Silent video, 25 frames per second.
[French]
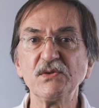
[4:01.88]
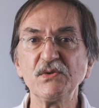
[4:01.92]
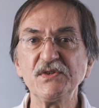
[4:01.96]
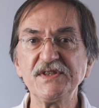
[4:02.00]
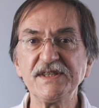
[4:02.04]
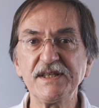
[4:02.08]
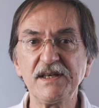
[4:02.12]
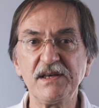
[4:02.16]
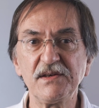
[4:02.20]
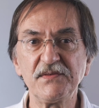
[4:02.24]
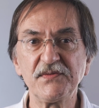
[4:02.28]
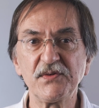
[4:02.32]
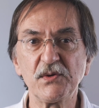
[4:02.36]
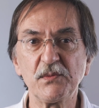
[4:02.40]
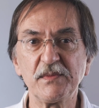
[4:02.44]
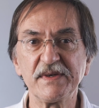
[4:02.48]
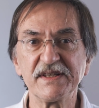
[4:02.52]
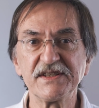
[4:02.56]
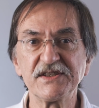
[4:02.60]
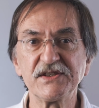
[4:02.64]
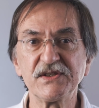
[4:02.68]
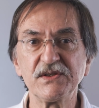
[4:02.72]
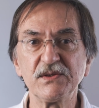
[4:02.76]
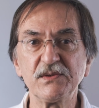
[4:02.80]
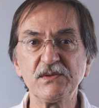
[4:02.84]
Toutes ces
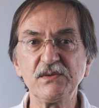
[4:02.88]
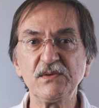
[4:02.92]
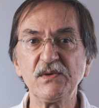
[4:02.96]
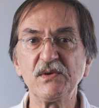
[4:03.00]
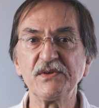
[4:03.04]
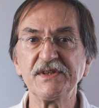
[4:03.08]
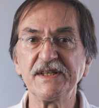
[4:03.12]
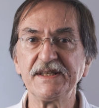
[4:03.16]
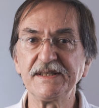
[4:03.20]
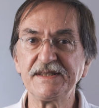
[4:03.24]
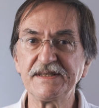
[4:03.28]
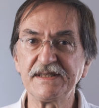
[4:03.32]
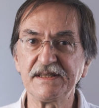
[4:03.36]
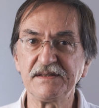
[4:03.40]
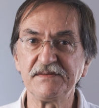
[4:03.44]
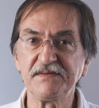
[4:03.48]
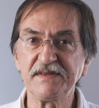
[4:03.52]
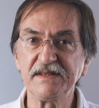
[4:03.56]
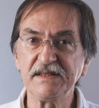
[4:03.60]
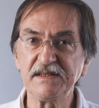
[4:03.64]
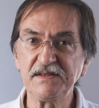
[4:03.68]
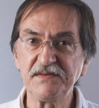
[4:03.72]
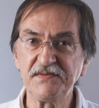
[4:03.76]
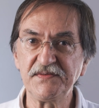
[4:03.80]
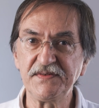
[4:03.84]
informations ont été
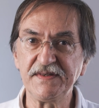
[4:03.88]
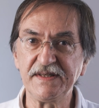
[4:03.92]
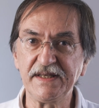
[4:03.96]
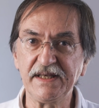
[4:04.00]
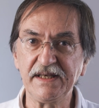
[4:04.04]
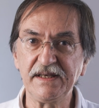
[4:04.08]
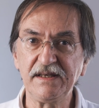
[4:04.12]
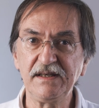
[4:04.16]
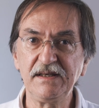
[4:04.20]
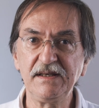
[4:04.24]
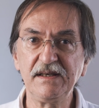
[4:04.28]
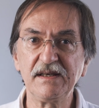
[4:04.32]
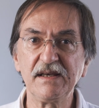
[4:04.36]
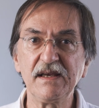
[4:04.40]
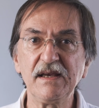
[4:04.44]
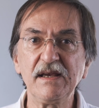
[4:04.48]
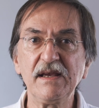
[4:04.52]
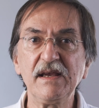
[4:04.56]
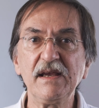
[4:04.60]
vérifiées